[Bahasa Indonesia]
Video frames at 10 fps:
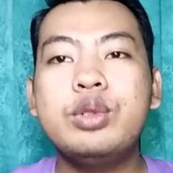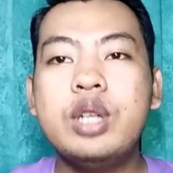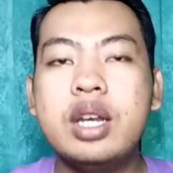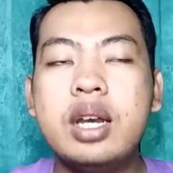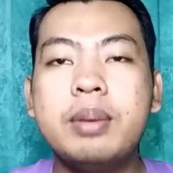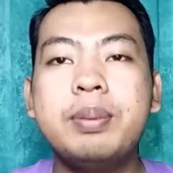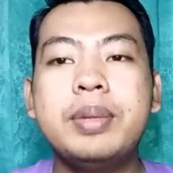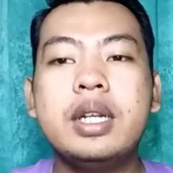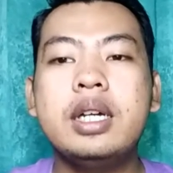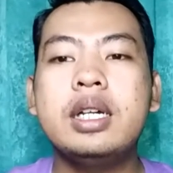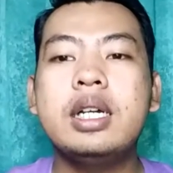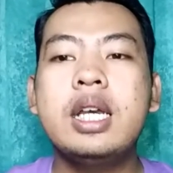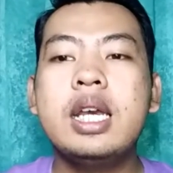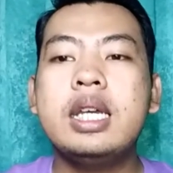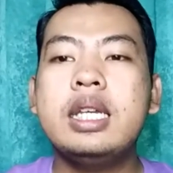juga
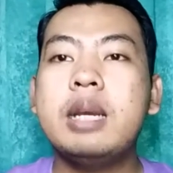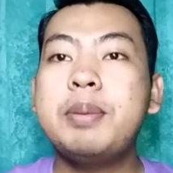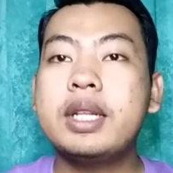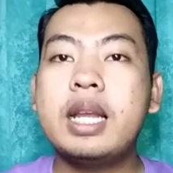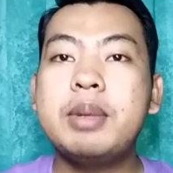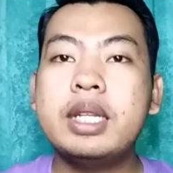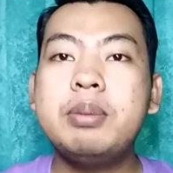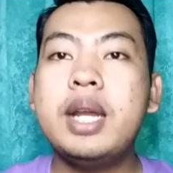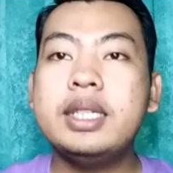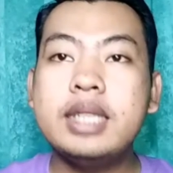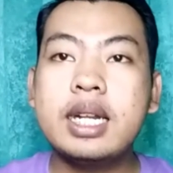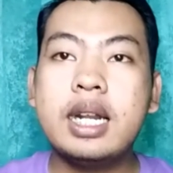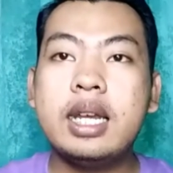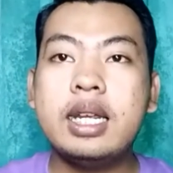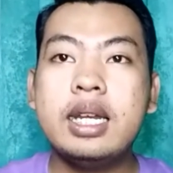uh, yang pertama tadi belajar
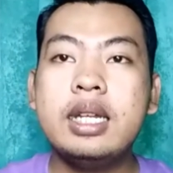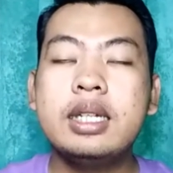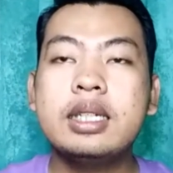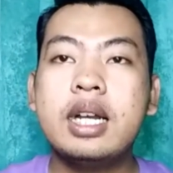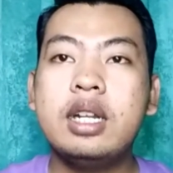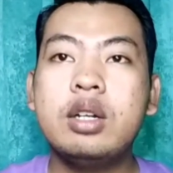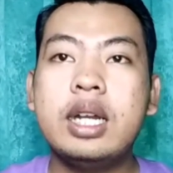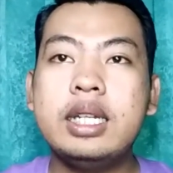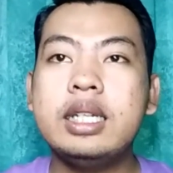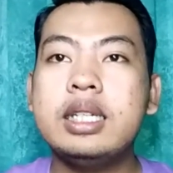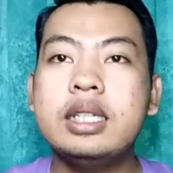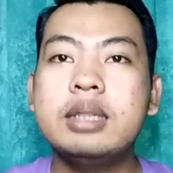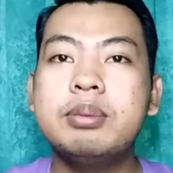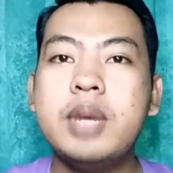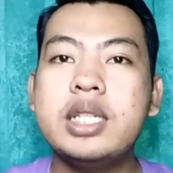lah ya kalau kalian
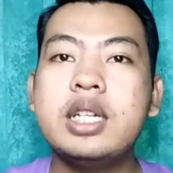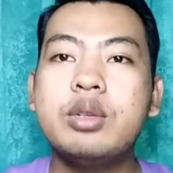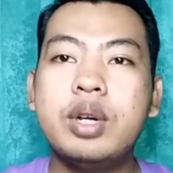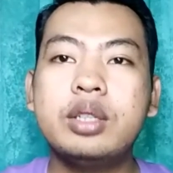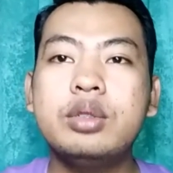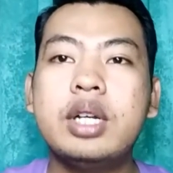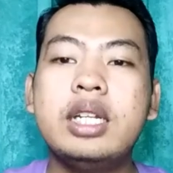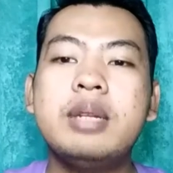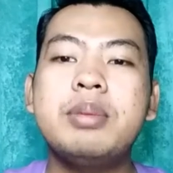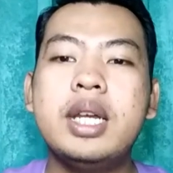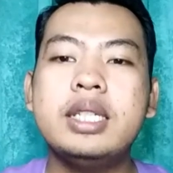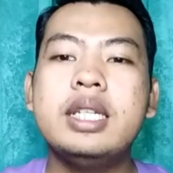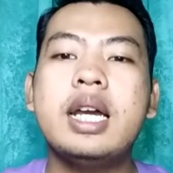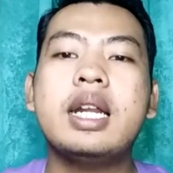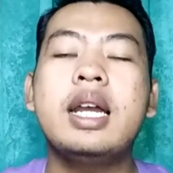banyak waktu kalian
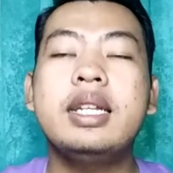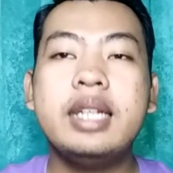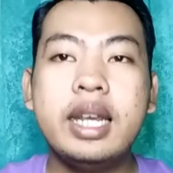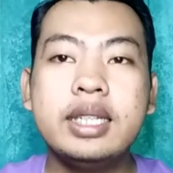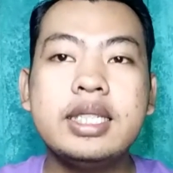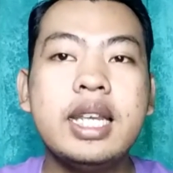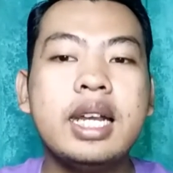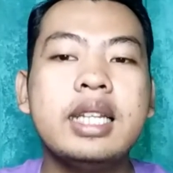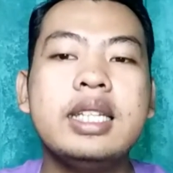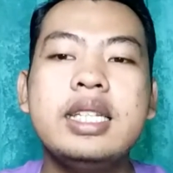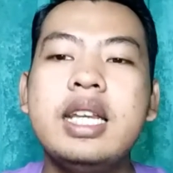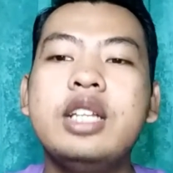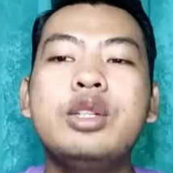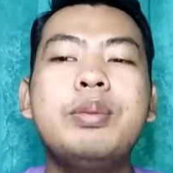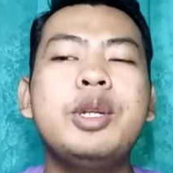belajar next yang
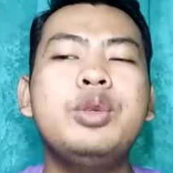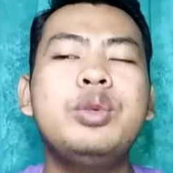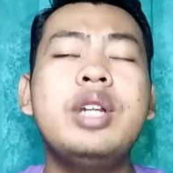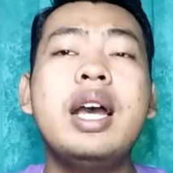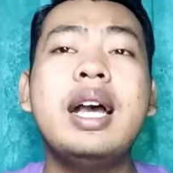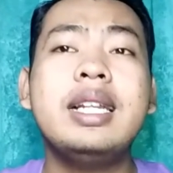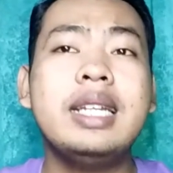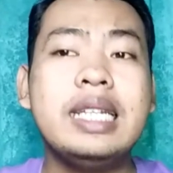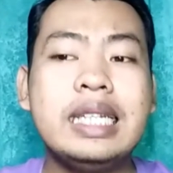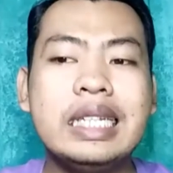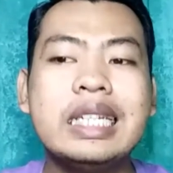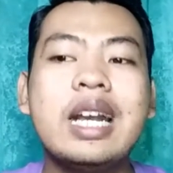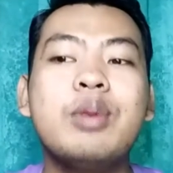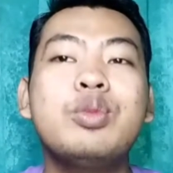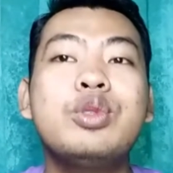ketiga itu menunda hal yang ingin
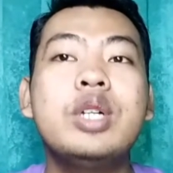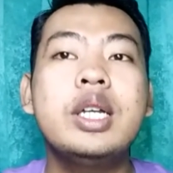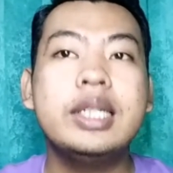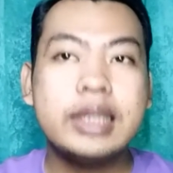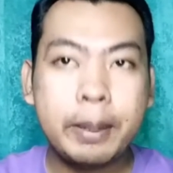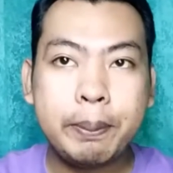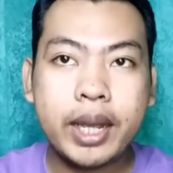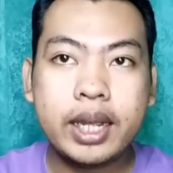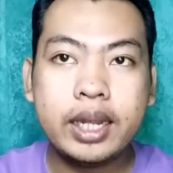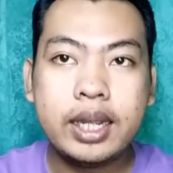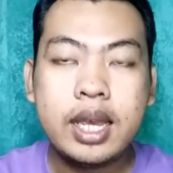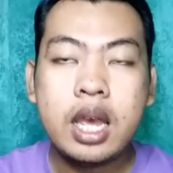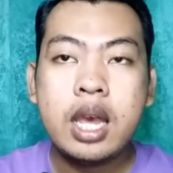kamu capai